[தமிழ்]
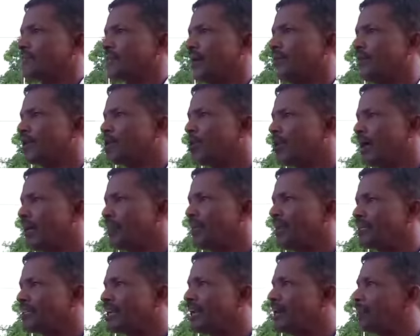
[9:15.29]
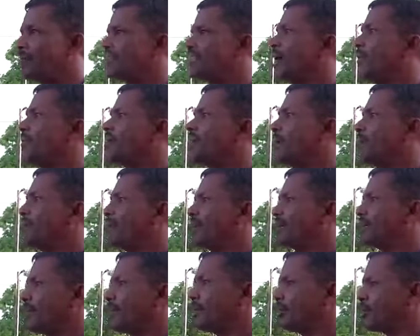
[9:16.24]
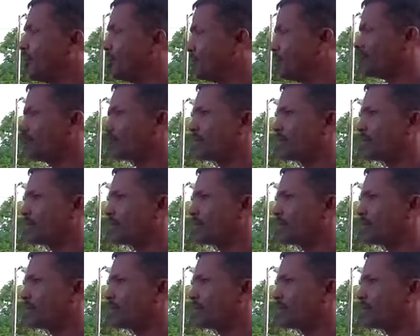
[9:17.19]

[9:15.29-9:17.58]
தமிழர்களுடைய பிரச்சனை பிரஸ்தாபிக்கப்படுகின்ற பொழுது